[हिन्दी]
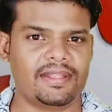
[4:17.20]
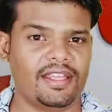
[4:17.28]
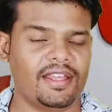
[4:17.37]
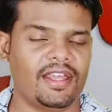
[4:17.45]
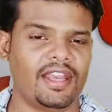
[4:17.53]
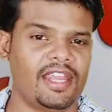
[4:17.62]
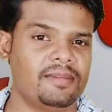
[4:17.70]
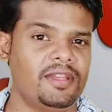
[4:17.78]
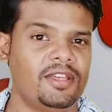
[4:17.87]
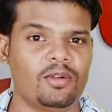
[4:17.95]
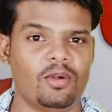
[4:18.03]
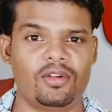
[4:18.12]
बाद
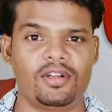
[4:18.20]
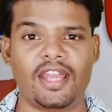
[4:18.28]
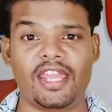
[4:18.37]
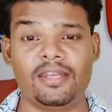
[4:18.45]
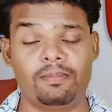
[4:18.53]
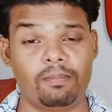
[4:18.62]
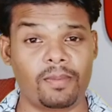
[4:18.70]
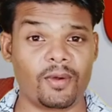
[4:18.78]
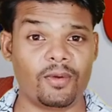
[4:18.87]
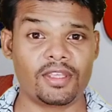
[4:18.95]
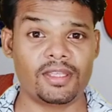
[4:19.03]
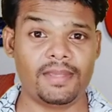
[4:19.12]
Redmi Note 9
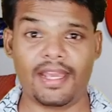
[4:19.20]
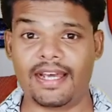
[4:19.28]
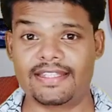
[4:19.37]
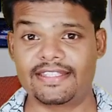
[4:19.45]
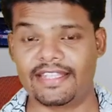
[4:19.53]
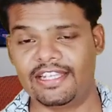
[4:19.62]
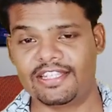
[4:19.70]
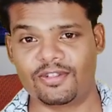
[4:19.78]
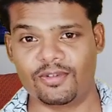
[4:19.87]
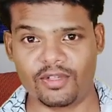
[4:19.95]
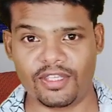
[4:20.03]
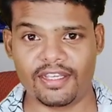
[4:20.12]
Pro की भी आज सेल
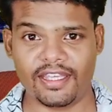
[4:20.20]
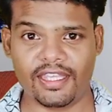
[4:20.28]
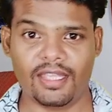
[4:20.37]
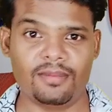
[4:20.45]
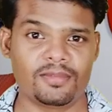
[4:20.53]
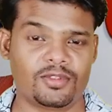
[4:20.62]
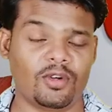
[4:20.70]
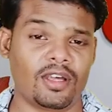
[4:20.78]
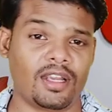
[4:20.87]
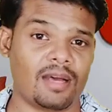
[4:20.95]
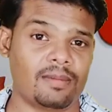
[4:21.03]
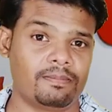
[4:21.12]
शुरू की गई है तो
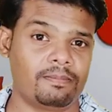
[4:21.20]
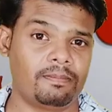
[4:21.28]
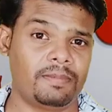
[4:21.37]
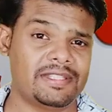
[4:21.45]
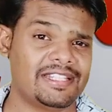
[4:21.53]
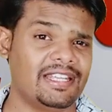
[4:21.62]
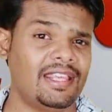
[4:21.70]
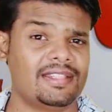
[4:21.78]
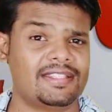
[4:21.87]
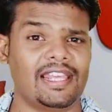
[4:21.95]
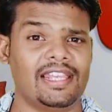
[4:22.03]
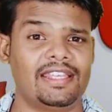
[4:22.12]
अगर आप पिछले
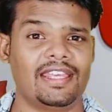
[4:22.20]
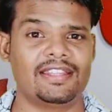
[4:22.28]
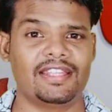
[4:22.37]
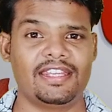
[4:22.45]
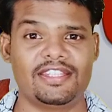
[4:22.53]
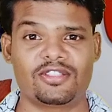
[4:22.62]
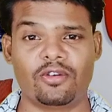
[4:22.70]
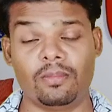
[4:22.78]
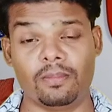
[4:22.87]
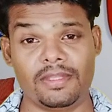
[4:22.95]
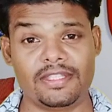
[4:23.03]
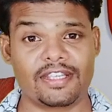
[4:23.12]
सेल के अंदर इसको
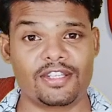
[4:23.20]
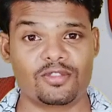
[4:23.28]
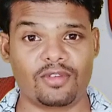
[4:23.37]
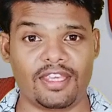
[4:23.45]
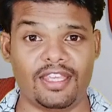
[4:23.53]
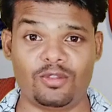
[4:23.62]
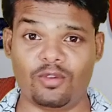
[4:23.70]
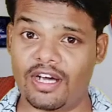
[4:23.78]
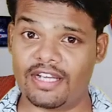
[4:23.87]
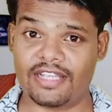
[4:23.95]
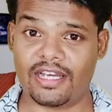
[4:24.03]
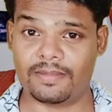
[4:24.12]
मिस कर चुके हैं तो
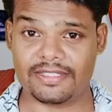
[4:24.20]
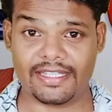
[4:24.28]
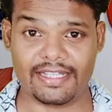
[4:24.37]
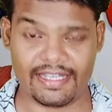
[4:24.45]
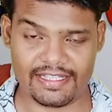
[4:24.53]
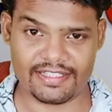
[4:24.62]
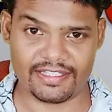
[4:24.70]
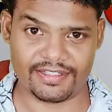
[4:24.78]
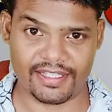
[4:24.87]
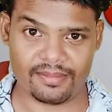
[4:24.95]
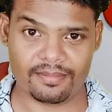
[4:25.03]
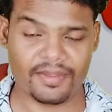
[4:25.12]
आज आप इसे खरीद
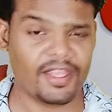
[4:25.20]
सकते हैं